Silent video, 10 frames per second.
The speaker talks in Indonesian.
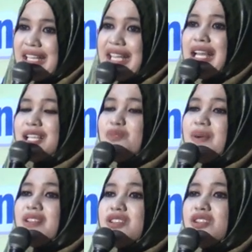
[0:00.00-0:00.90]
nggih
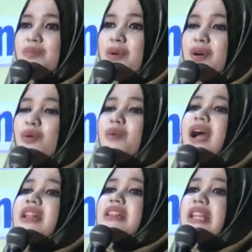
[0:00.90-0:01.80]
supantus napa
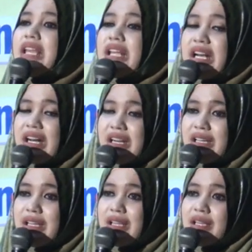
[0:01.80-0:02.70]
kuatir?
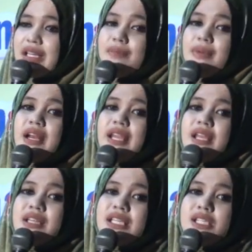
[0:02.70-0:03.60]
nek
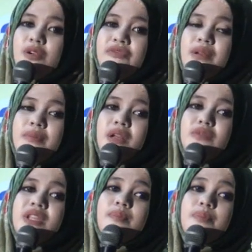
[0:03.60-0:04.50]
malaikat Israfil
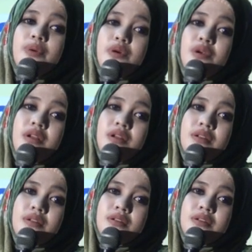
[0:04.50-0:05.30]
melu nyebul